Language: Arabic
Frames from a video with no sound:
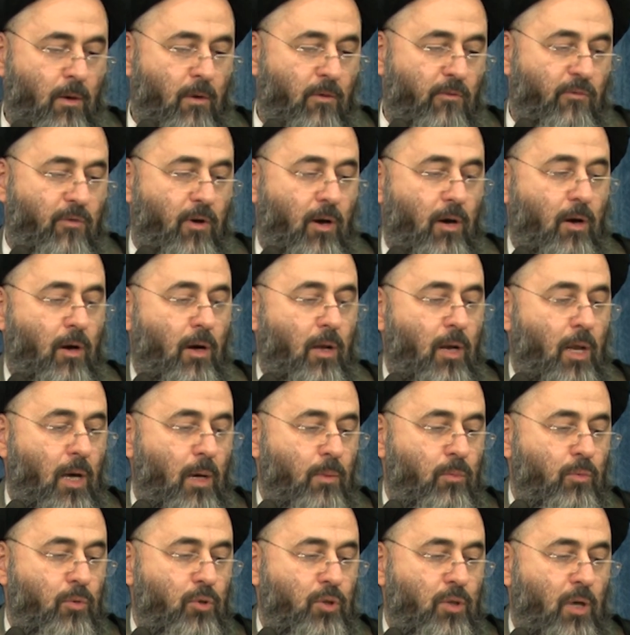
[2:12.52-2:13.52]
فقال
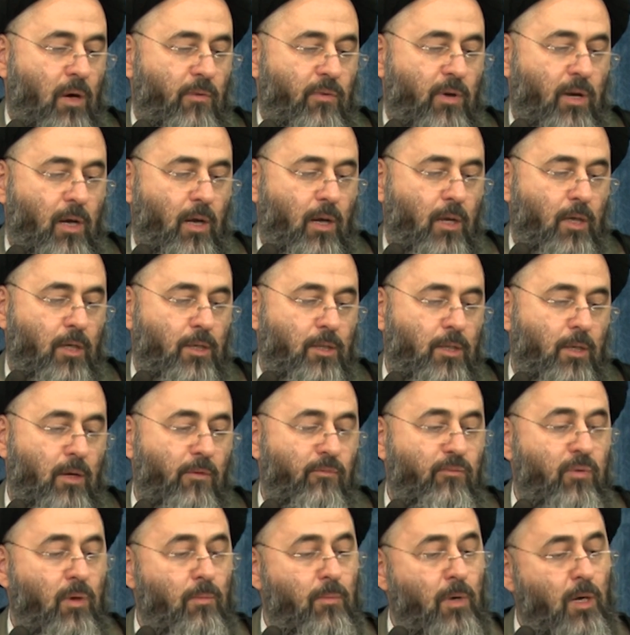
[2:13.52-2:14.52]
أبو جعفر عليه السلام
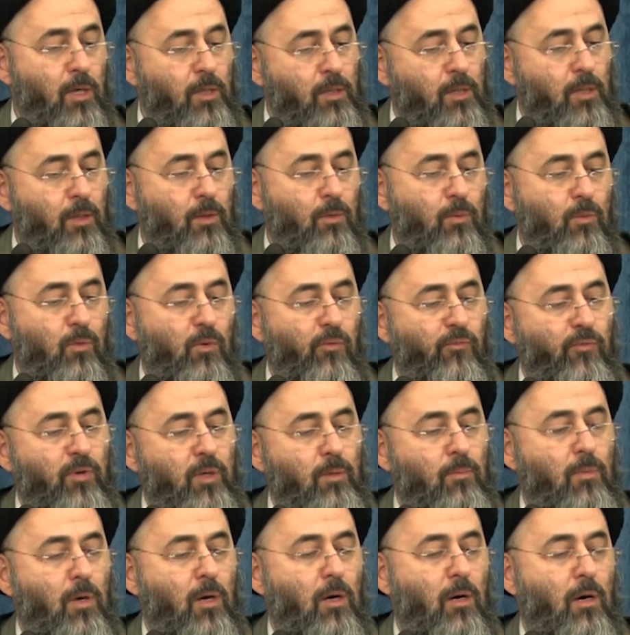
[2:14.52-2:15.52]
فما تقول
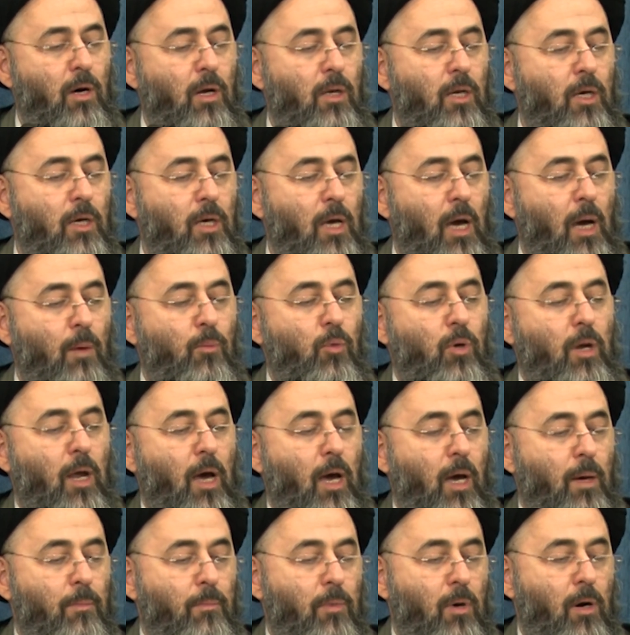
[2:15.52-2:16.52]
فيما قال كعب
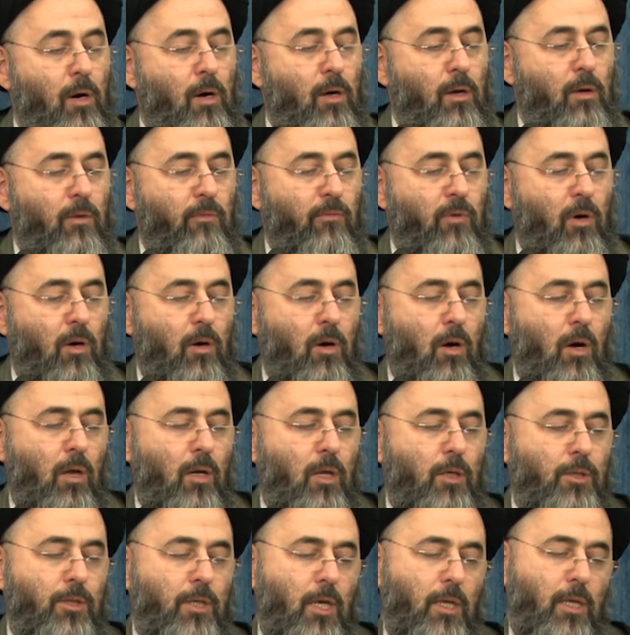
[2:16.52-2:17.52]
الأحبار
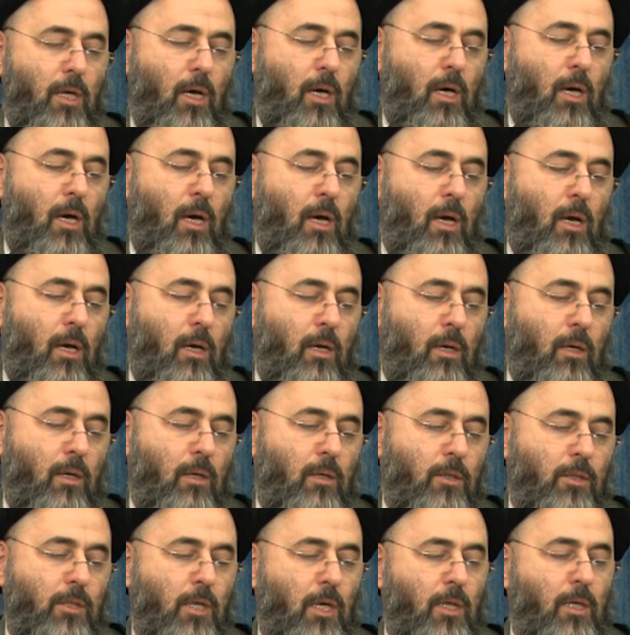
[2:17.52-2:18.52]
فقال صدق
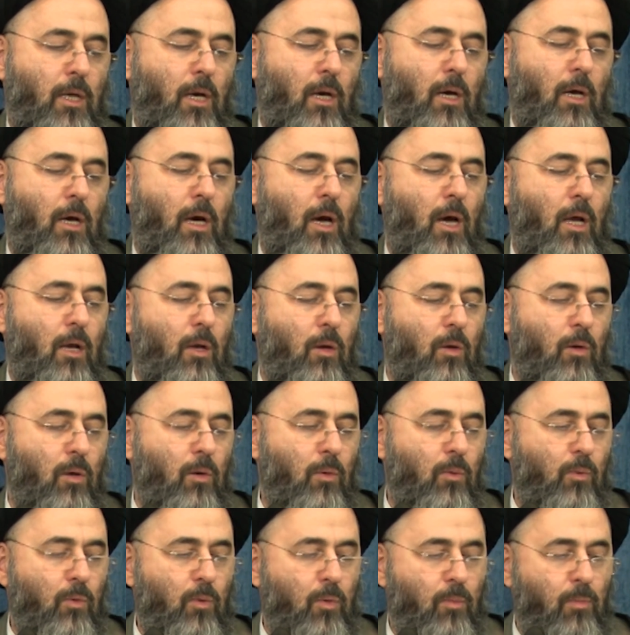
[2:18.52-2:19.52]
صدق
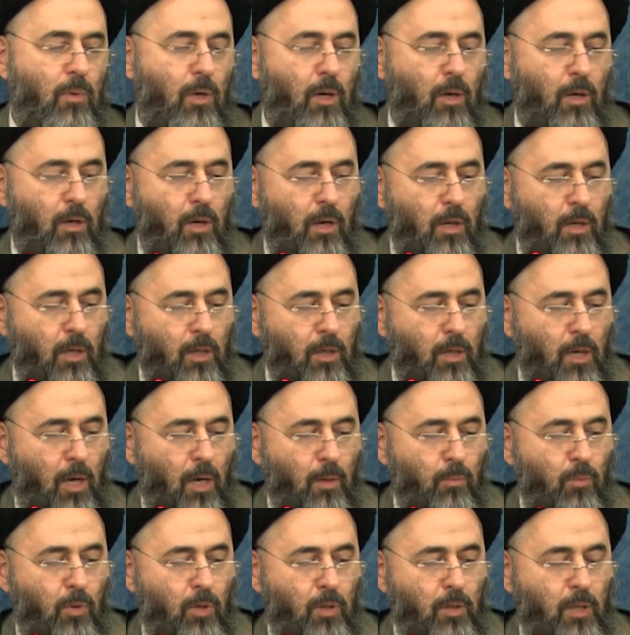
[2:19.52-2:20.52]
القول ما قال
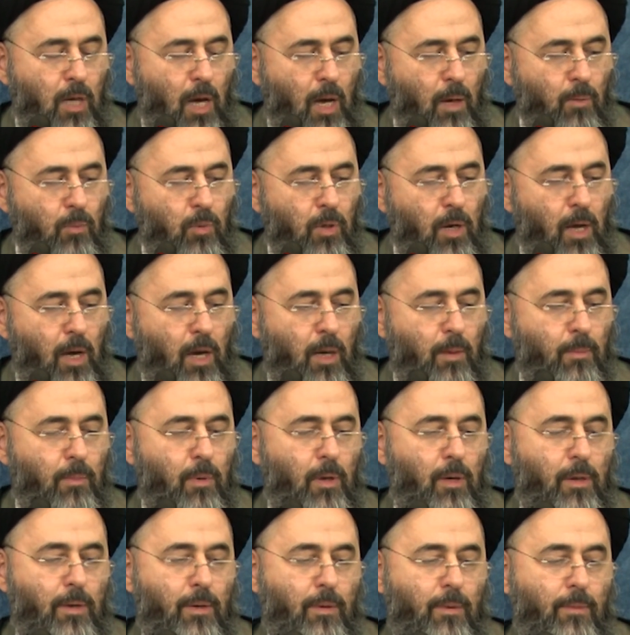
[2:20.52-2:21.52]
كعب
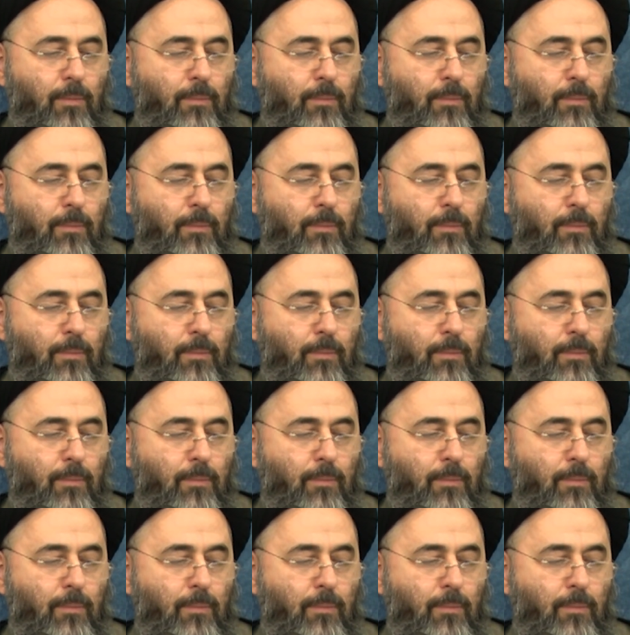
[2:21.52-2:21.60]
الأحبار